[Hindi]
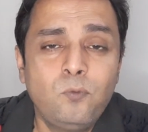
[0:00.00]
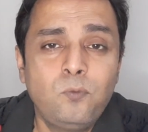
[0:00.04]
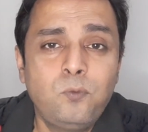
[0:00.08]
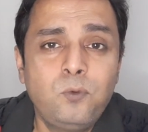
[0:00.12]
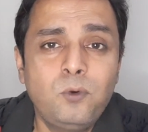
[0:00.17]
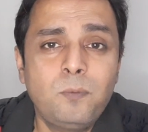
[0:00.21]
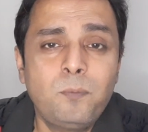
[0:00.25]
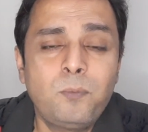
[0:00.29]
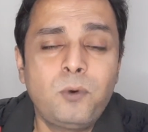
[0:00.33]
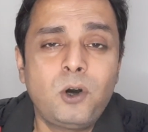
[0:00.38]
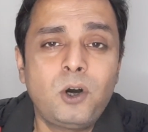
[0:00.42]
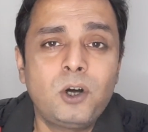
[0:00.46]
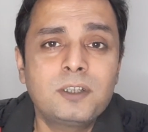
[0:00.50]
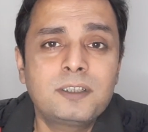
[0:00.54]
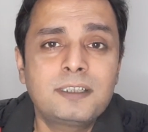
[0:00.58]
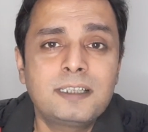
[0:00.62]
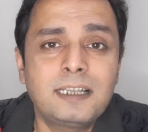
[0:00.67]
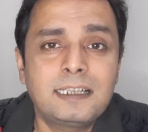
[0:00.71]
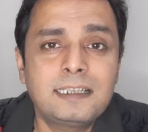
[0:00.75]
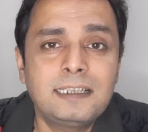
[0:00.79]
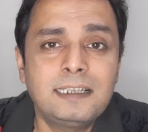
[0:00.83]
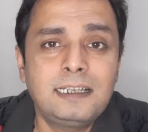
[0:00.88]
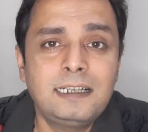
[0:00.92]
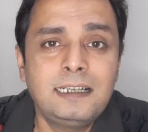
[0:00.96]
वो बहुत
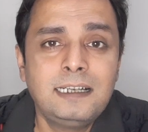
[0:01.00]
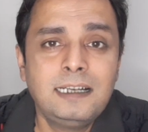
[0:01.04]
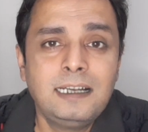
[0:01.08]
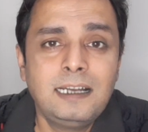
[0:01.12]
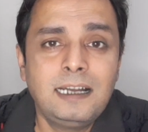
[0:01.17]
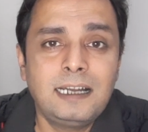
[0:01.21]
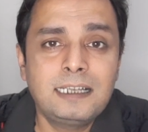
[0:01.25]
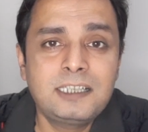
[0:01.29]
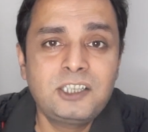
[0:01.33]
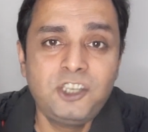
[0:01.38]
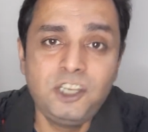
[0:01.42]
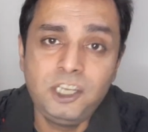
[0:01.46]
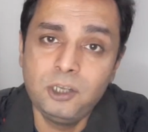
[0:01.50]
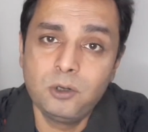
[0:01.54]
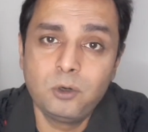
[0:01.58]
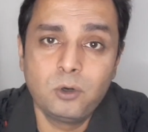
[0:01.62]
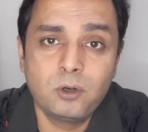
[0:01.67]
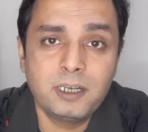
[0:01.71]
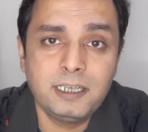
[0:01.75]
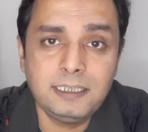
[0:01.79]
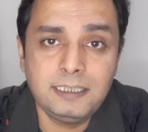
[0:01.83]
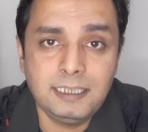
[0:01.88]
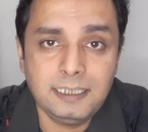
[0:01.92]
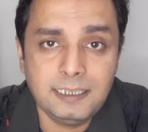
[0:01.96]
ज़्यादा अच्छी
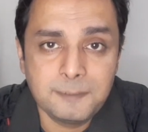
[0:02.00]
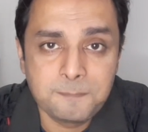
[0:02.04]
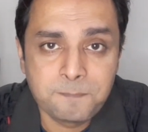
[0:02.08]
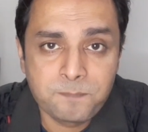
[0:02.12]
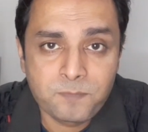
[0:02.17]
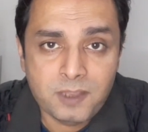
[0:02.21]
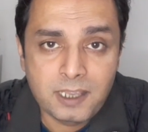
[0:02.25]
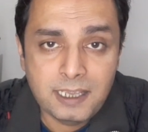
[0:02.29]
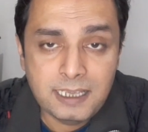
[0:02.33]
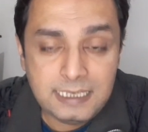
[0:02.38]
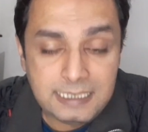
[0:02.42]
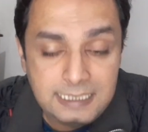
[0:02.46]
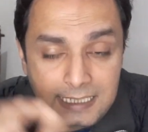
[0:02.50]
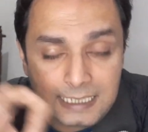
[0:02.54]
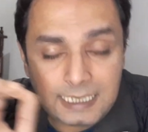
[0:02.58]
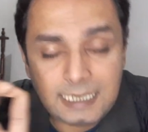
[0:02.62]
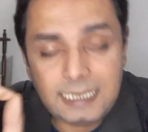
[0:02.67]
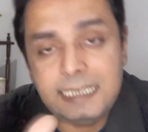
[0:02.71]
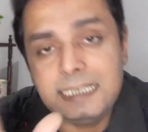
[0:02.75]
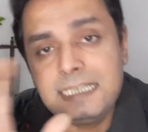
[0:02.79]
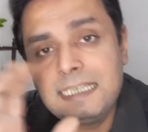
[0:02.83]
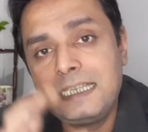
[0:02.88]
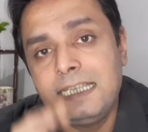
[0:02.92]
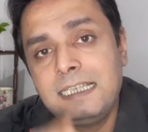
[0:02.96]
हो गई थी
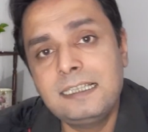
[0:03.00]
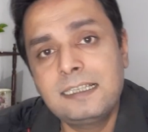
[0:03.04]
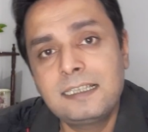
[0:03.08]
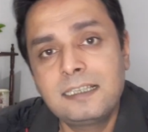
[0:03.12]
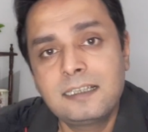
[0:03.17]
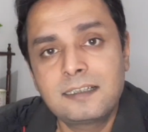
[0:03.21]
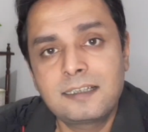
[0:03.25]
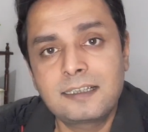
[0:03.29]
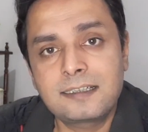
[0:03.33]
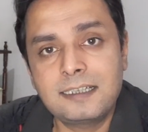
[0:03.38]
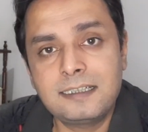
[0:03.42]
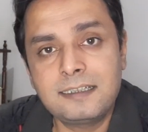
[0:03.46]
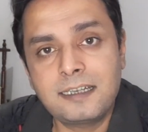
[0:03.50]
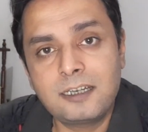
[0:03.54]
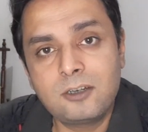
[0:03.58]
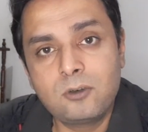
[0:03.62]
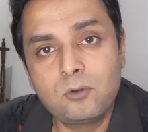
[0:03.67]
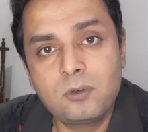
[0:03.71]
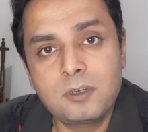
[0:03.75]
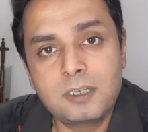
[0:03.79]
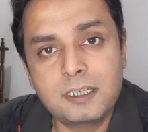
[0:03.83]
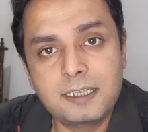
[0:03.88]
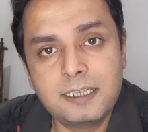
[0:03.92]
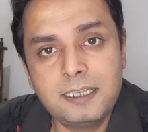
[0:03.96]
यही चीज़ सचिन
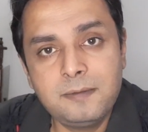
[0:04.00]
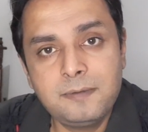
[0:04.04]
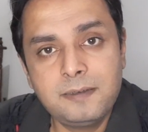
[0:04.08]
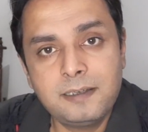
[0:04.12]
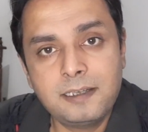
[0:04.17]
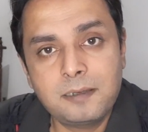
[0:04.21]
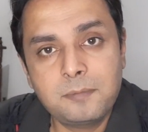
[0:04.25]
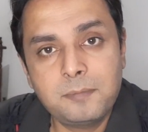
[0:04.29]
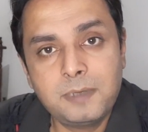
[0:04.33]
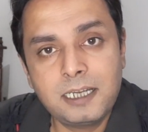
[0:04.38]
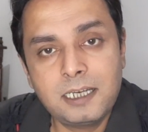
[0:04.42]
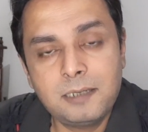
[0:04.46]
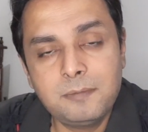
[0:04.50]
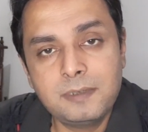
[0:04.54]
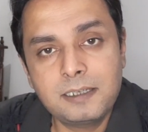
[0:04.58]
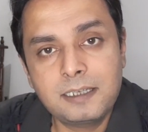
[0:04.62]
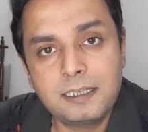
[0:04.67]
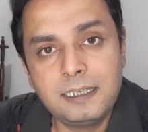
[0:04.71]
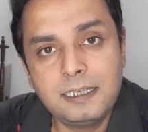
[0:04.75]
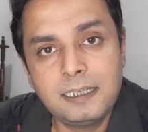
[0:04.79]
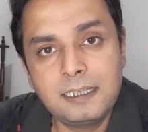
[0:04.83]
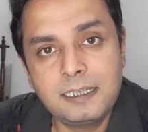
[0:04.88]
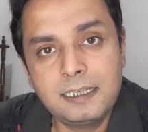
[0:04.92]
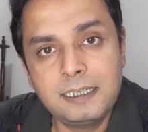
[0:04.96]
तेंदुलकर की बारे में
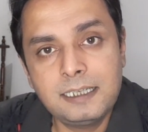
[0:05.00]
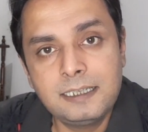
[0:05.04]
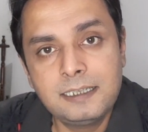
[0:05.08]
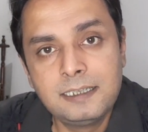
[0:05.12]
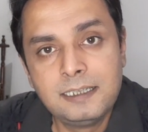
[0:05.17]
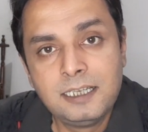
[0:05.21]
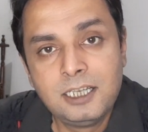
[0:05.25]
कहेंगे